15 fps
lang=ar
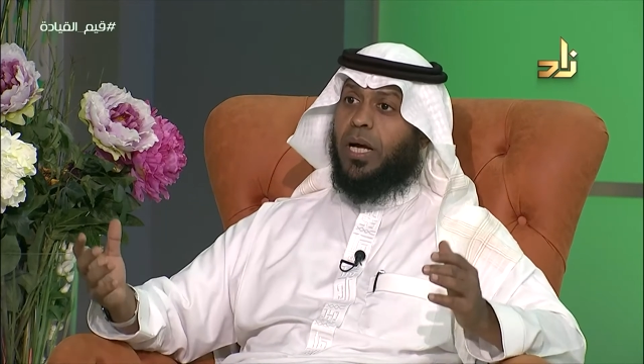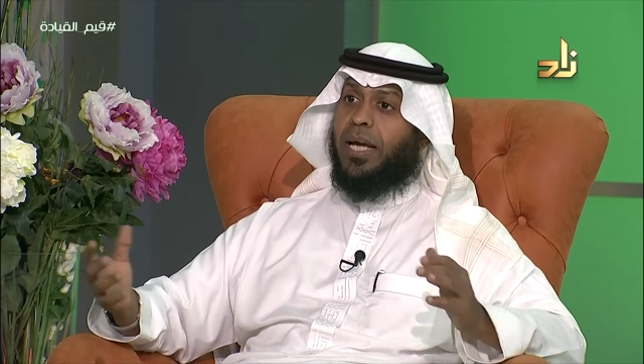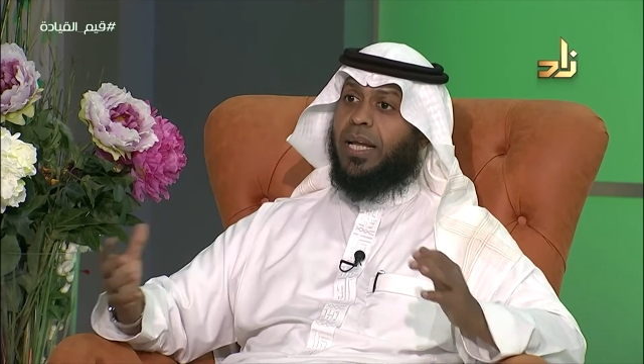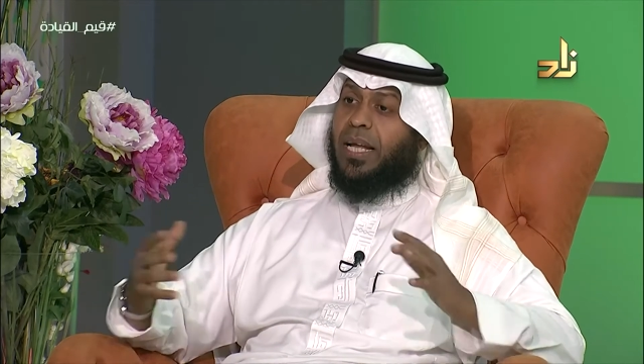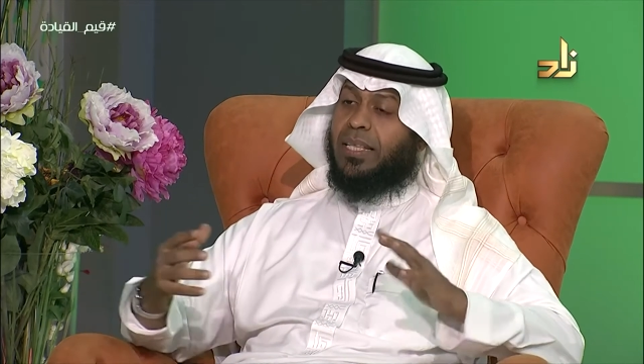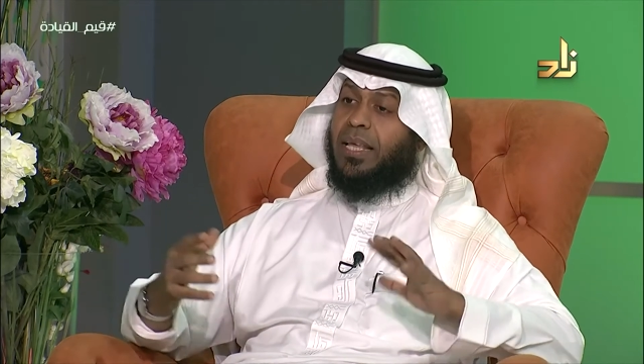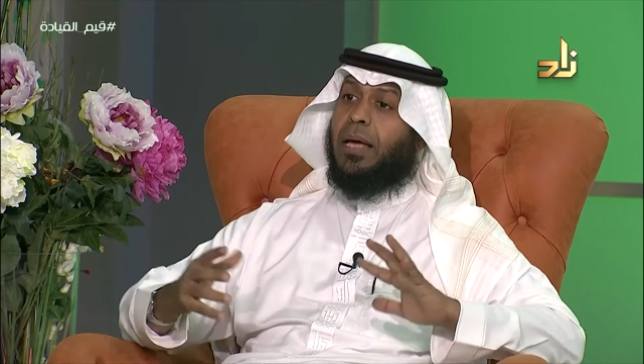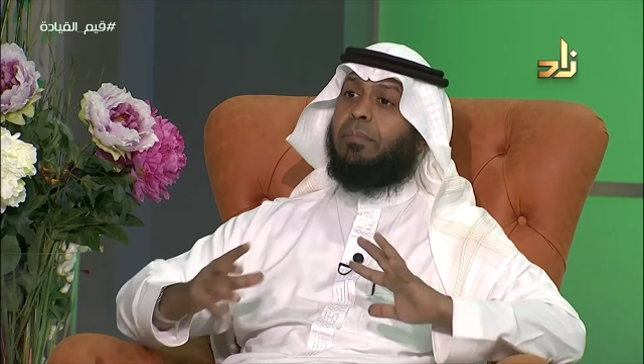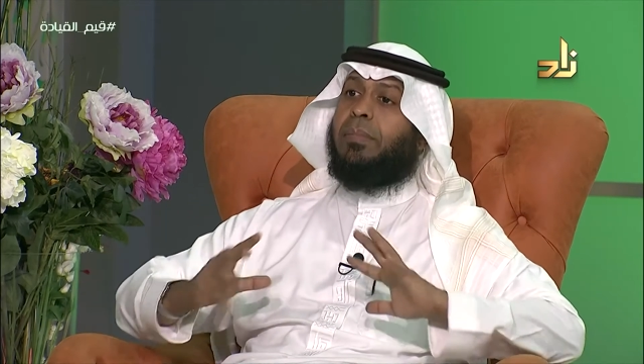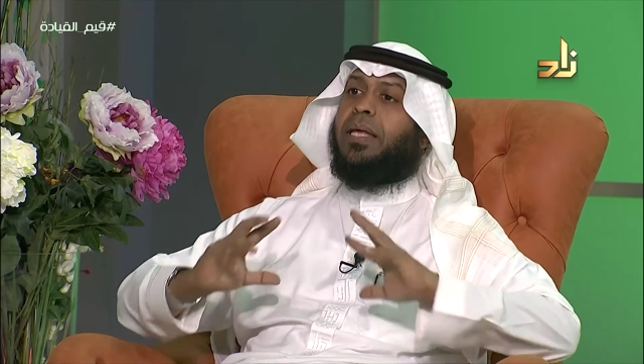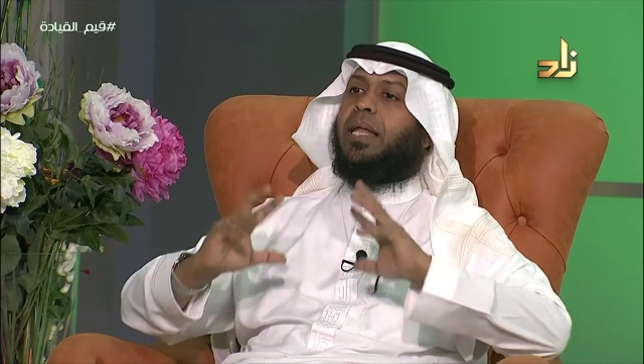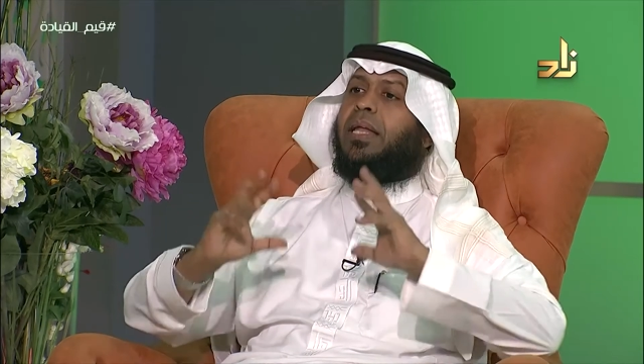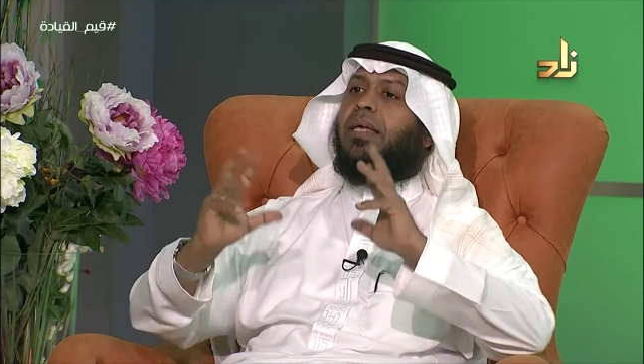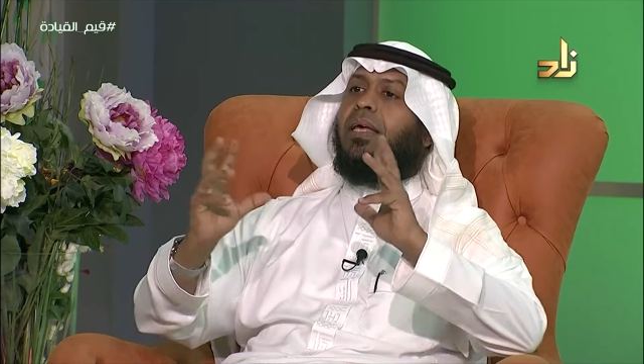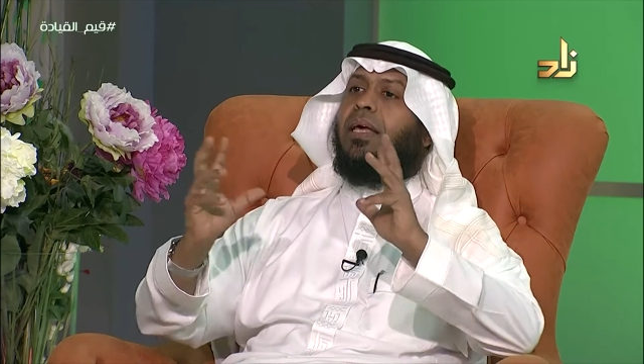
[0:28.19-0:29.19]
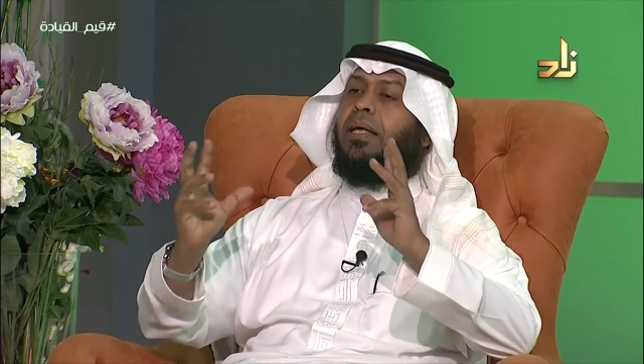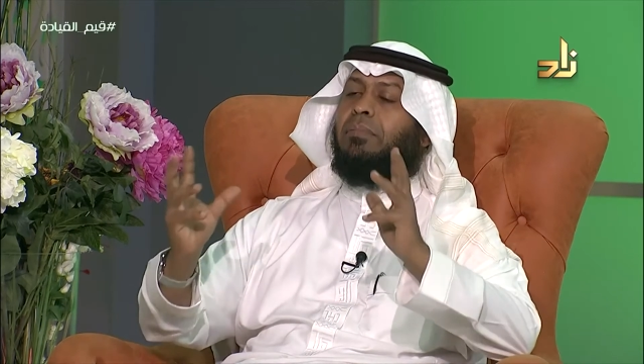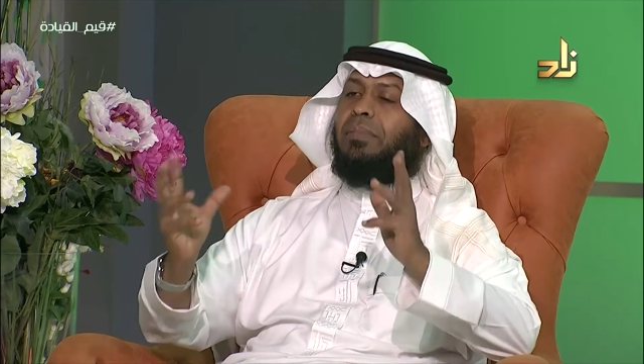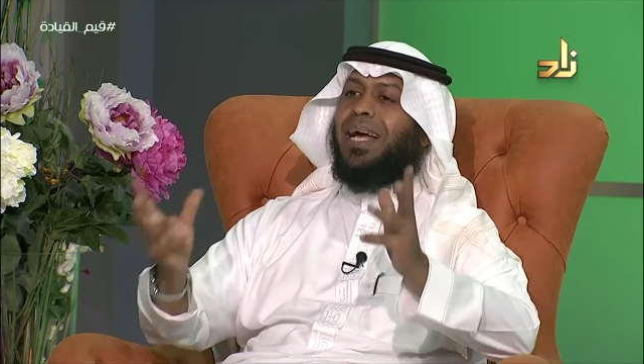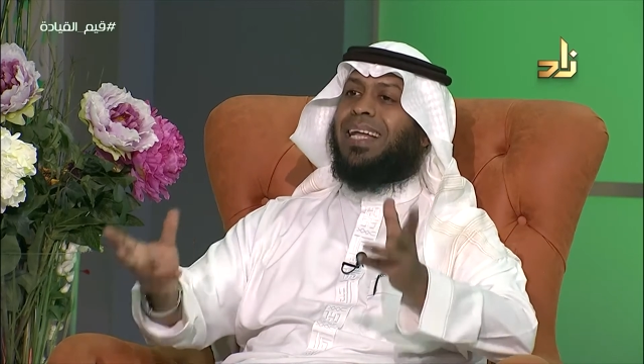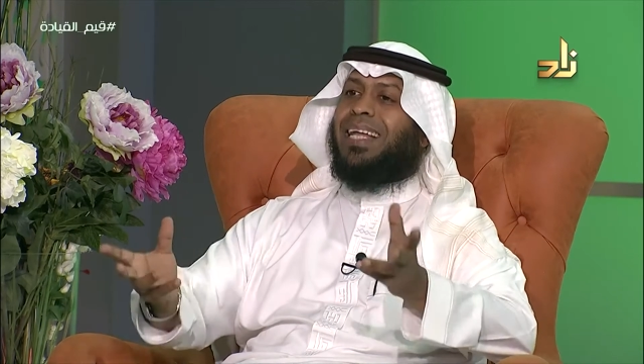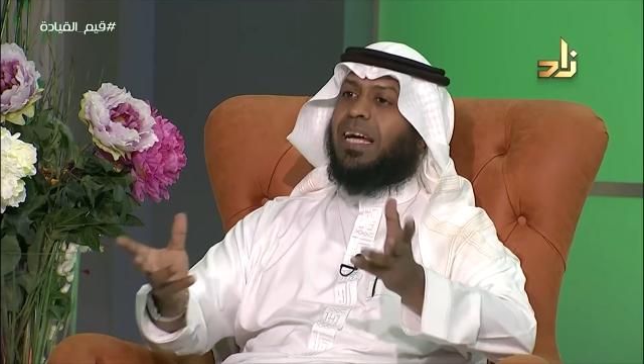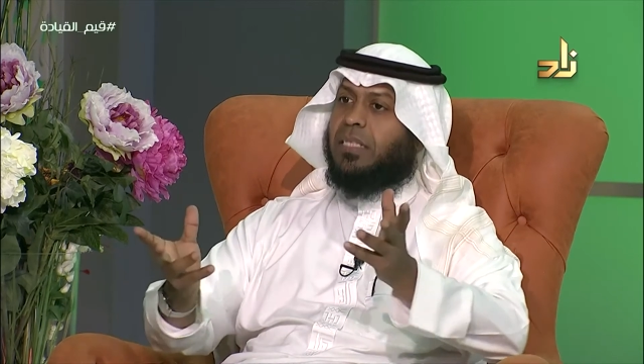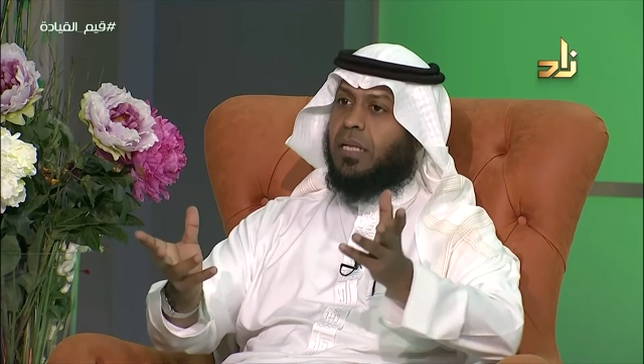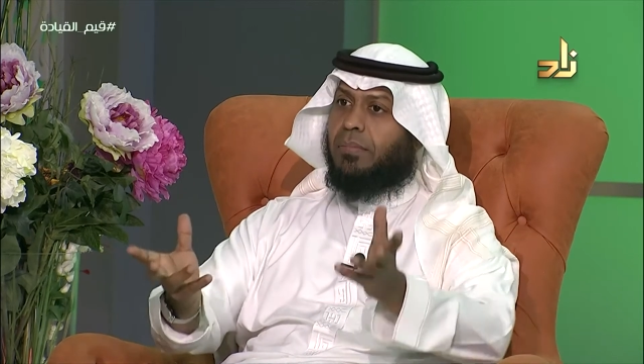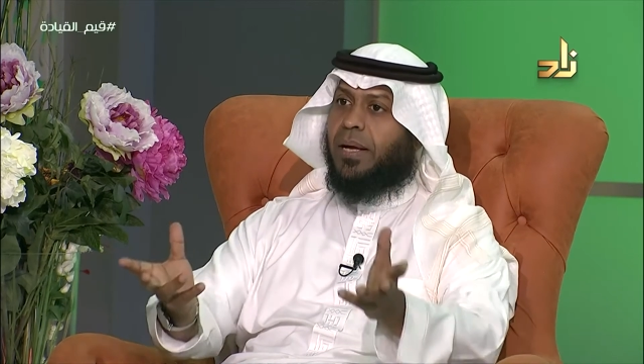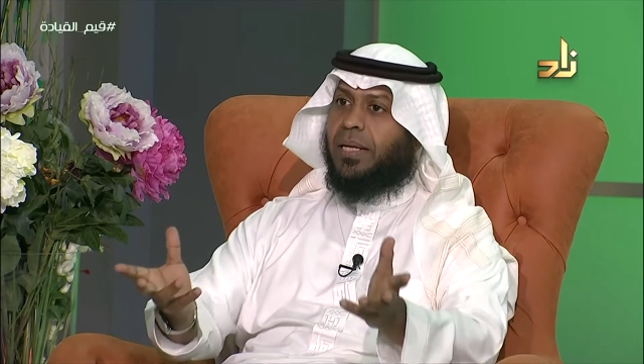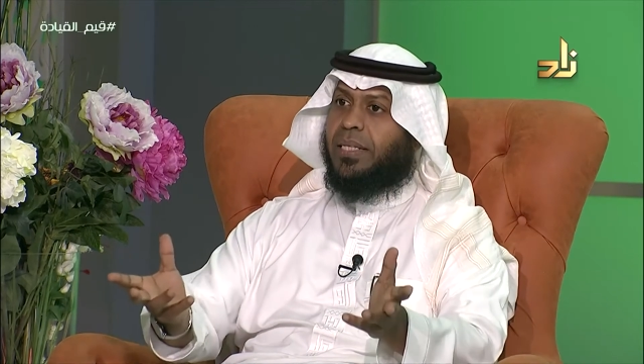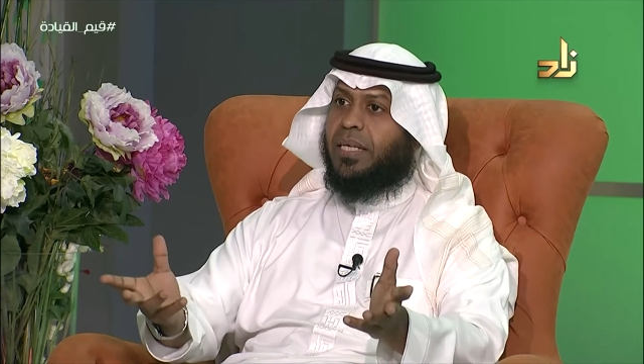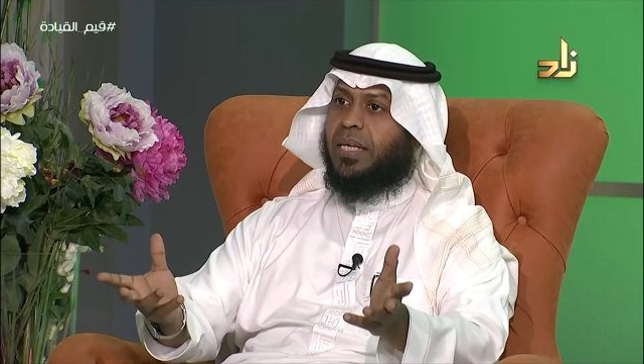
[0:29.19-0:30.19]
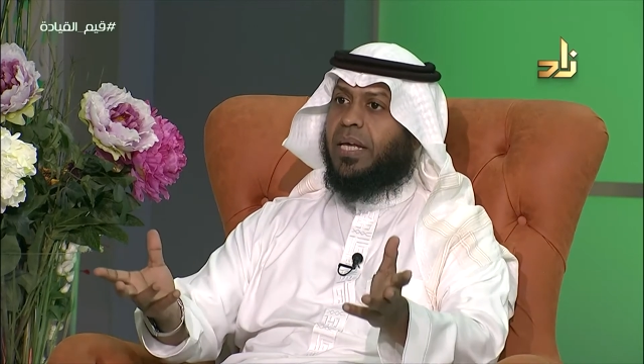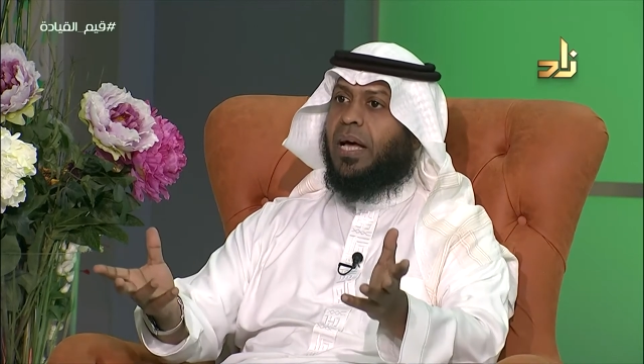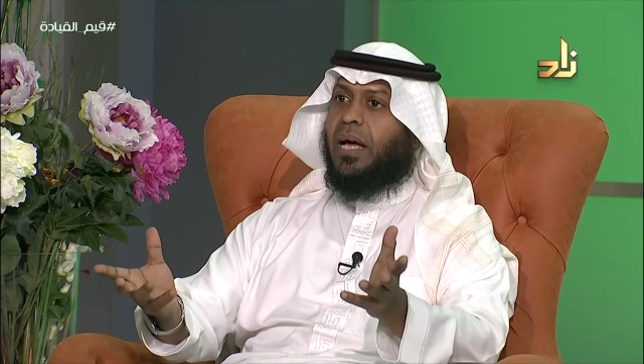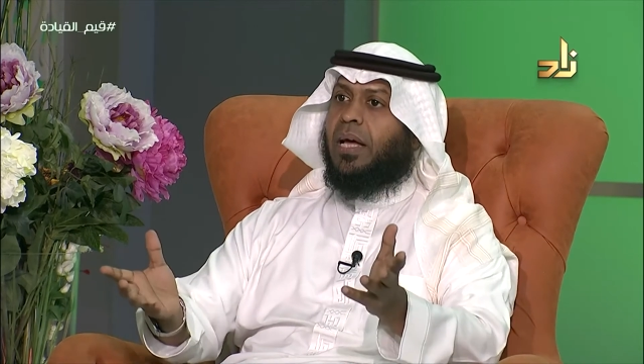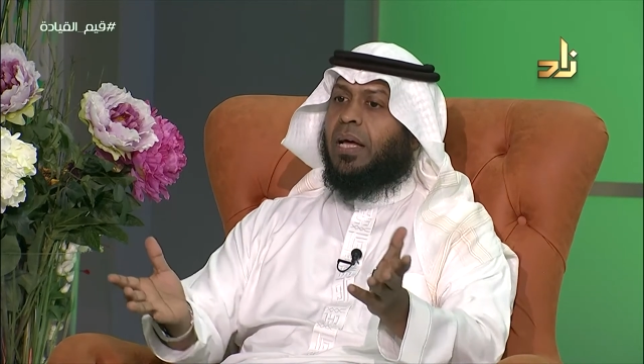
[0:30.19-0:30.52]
إلى تأمين الإمكانيات المادية